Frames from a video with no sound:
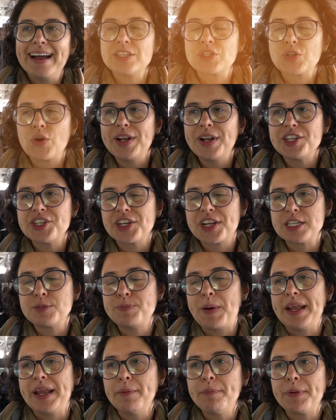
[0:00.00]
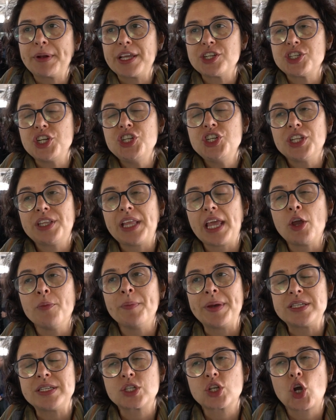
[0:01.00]
escolha de Gaspar é porque a gente tem
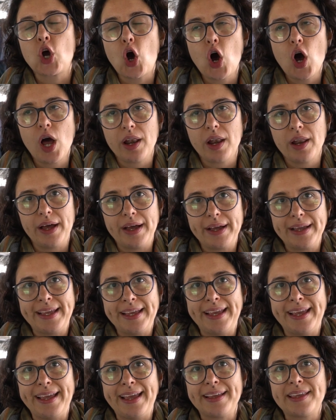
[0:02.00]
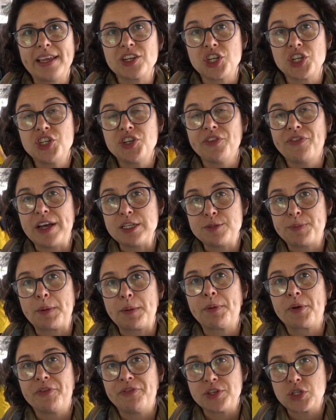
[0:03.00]
uma escola é, que a gente faz
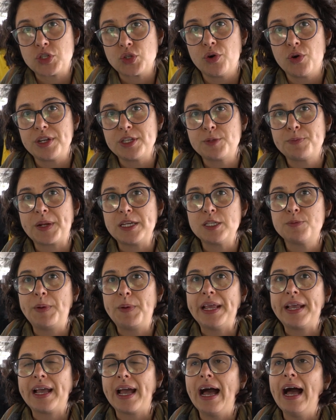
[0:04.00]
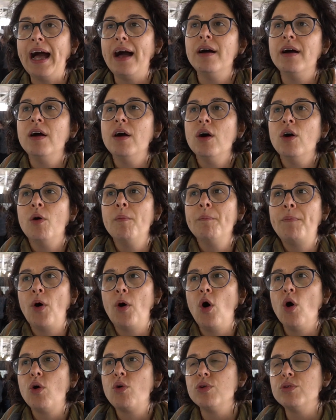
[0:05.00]
para professores para explicar um
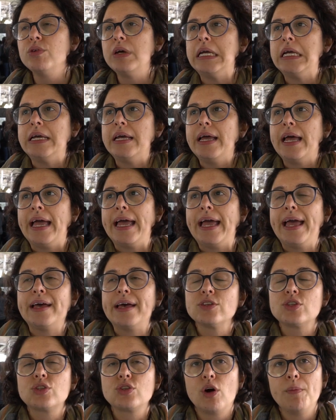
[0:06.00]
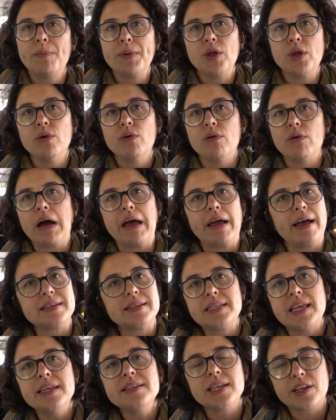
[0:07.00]
pouco é, sobre
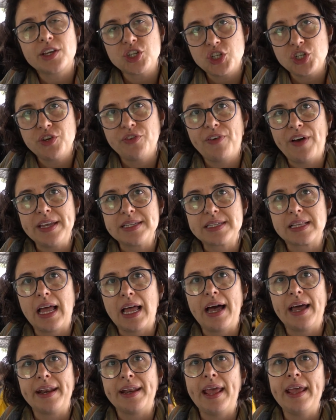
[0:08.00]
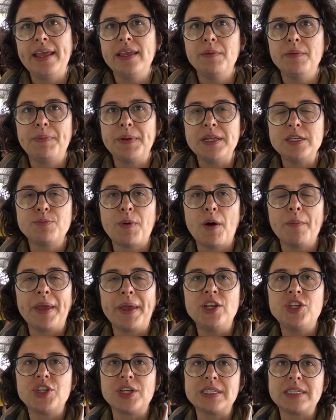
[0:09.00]
a ciência que a gente faz lá, né? E principalmente a